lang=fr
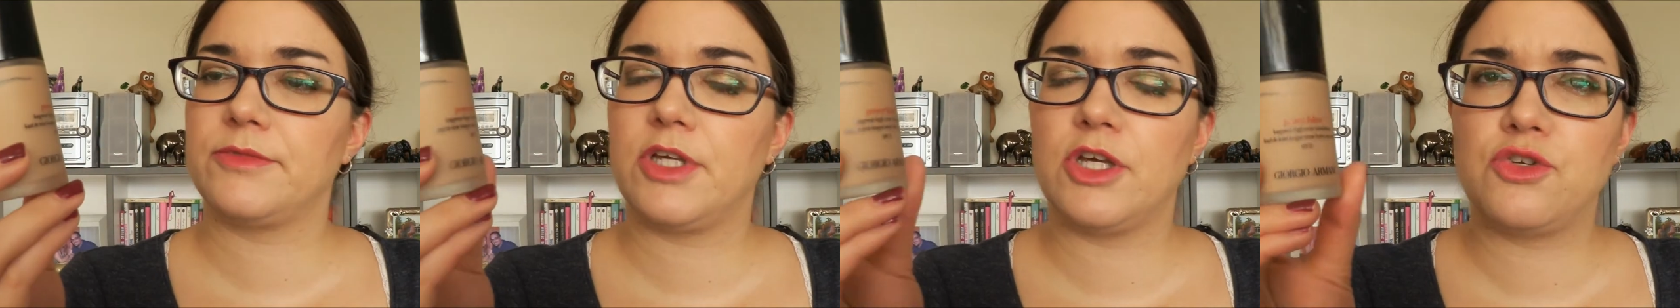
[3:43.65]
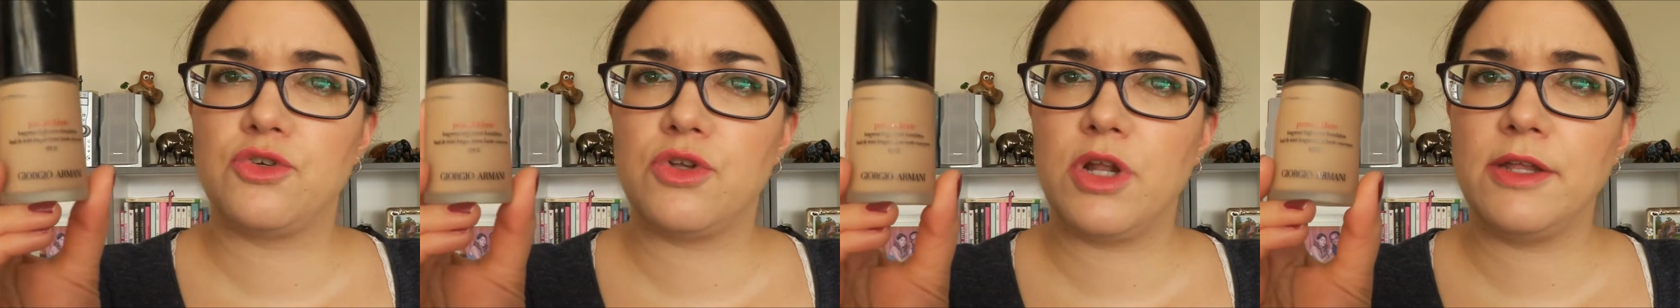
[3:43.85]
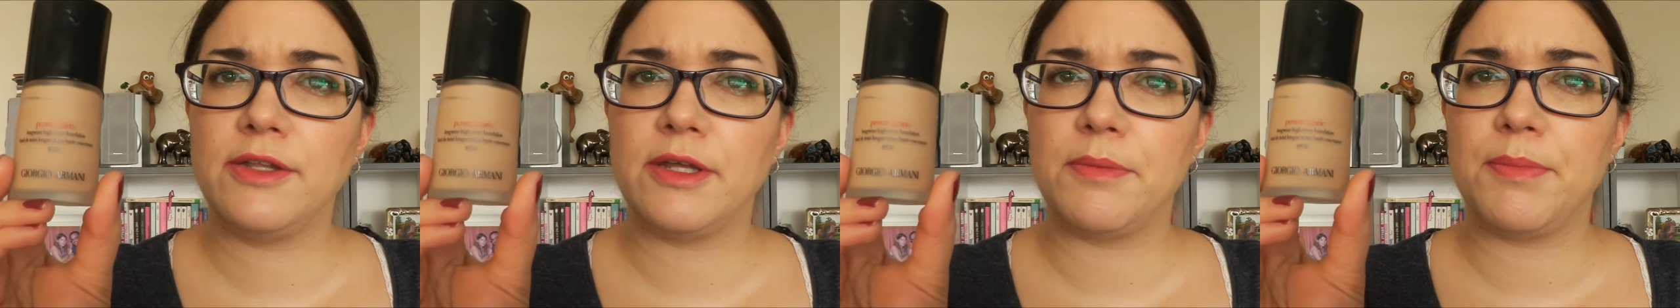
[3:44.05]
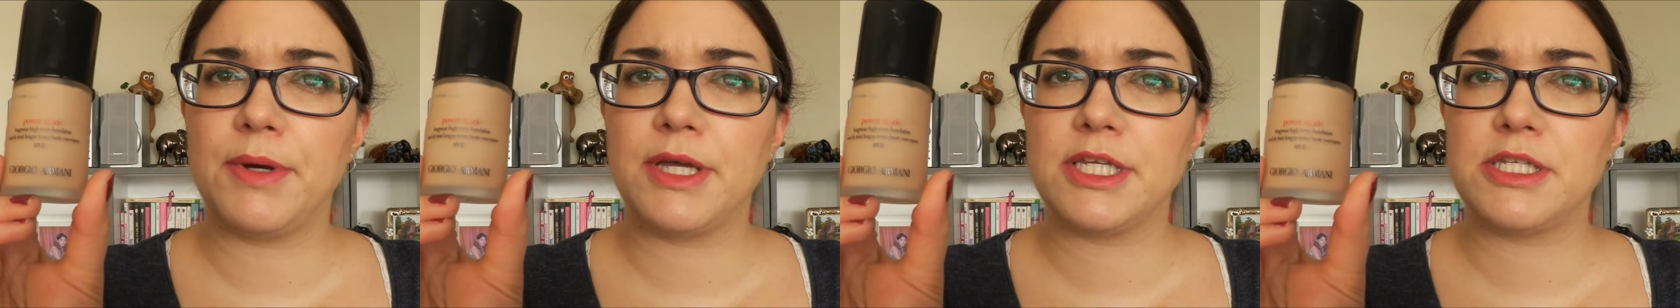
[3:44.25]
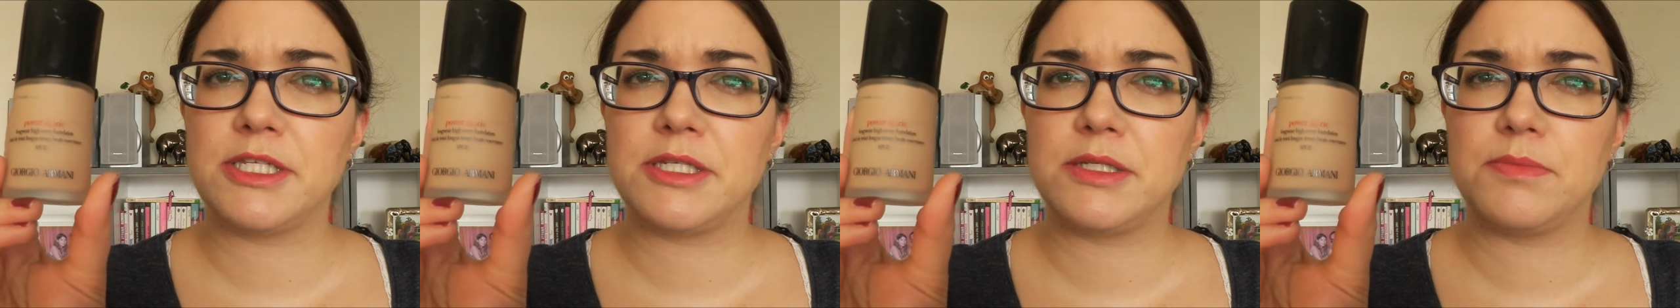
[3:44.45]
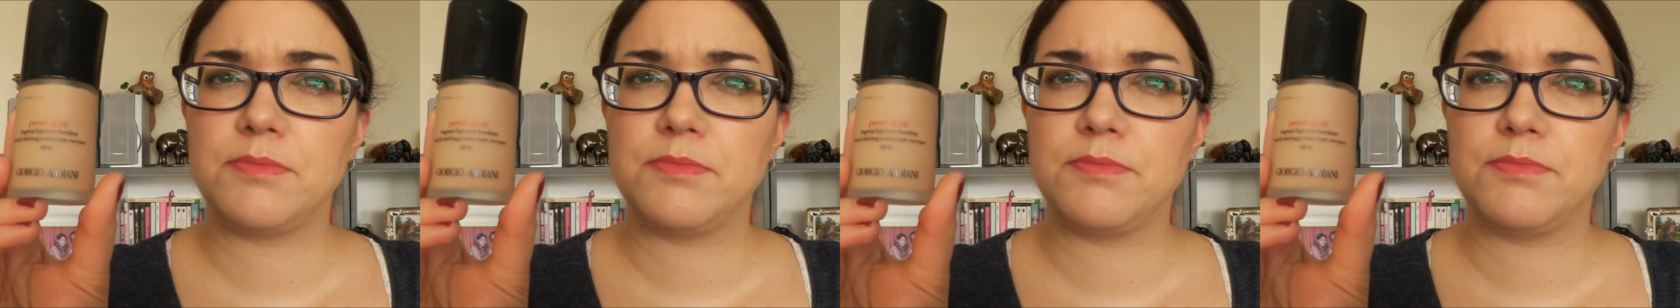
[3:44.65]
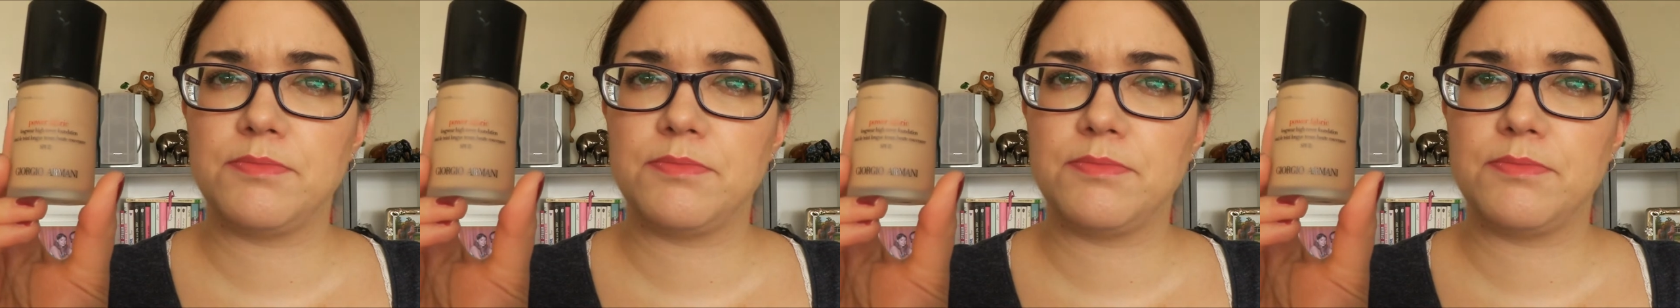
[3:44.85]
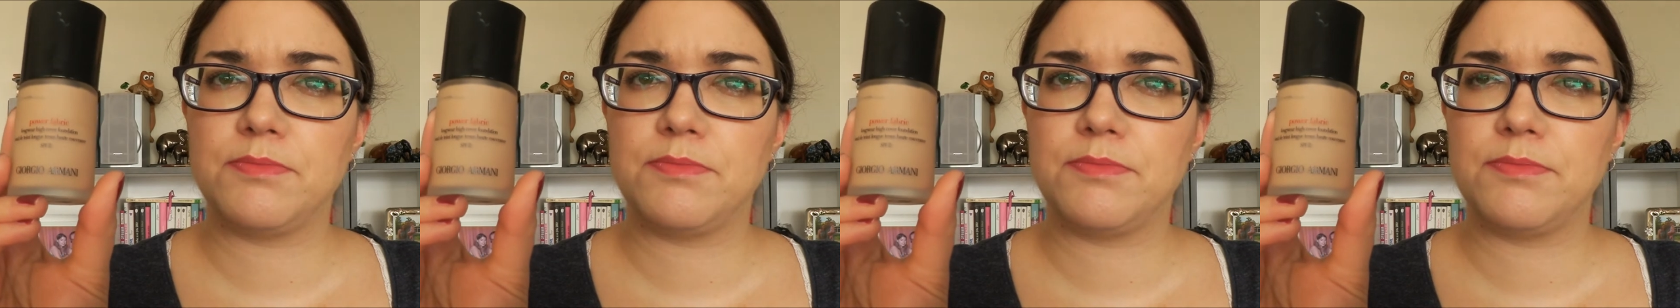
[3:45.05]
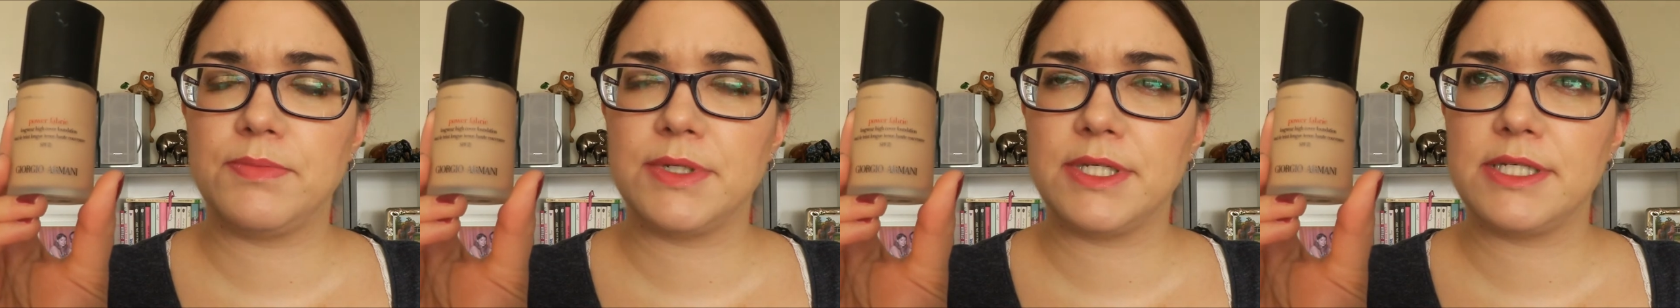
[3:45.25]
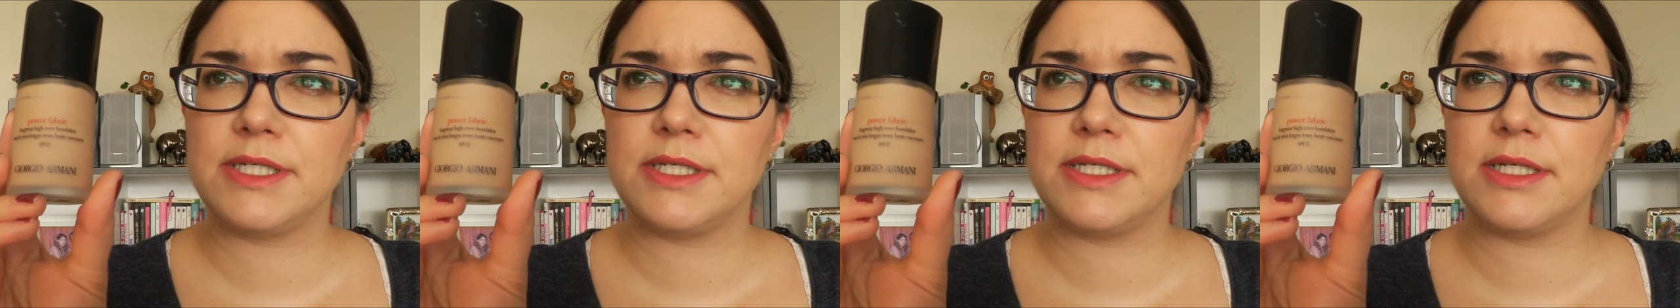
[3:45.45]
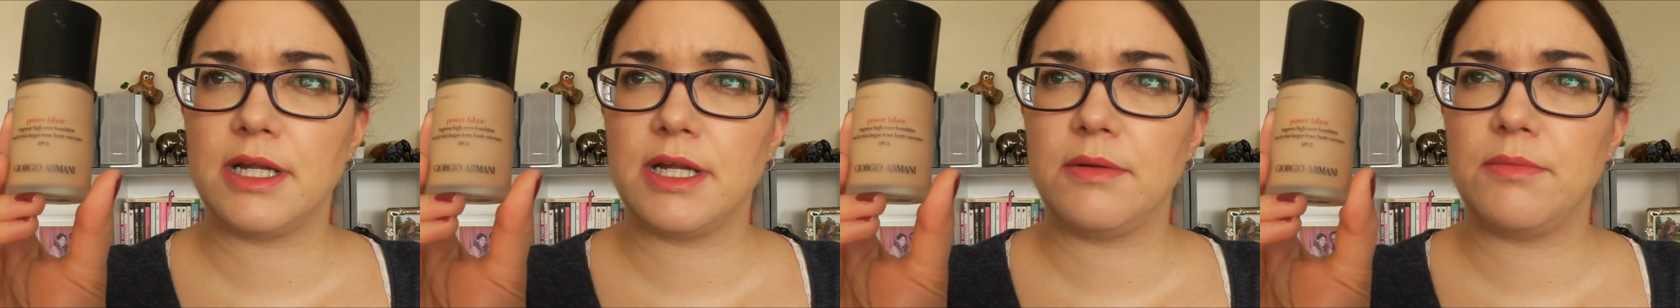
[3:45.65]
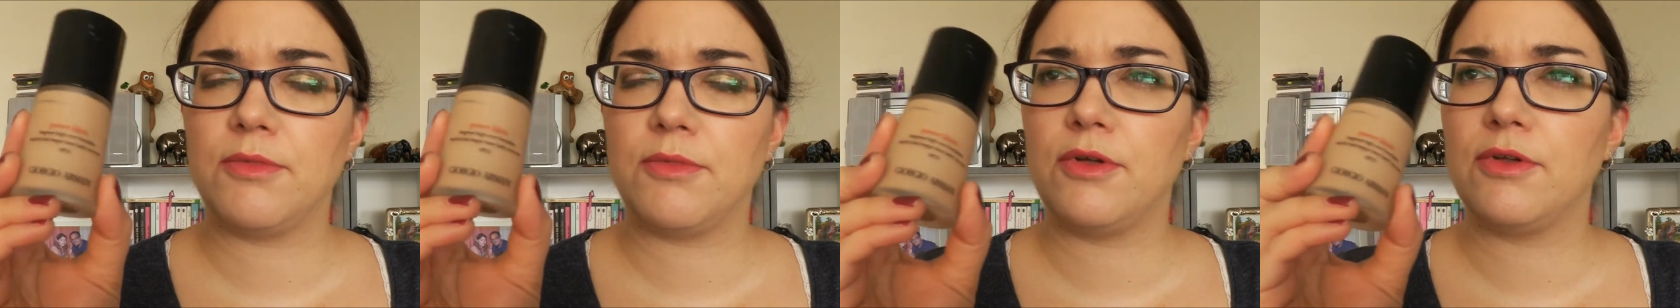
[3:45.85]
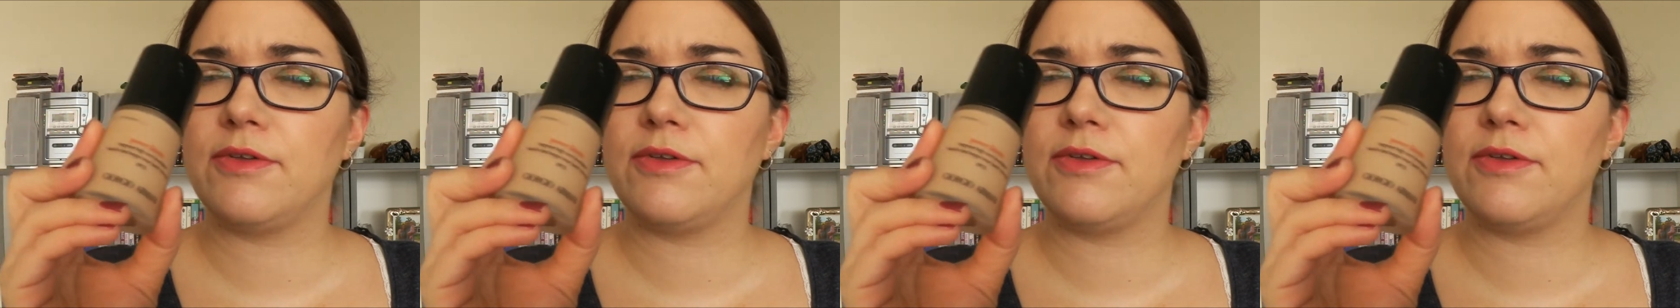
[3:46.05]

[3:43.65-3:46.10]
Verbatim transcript: Celui-là n'a pas spécialement...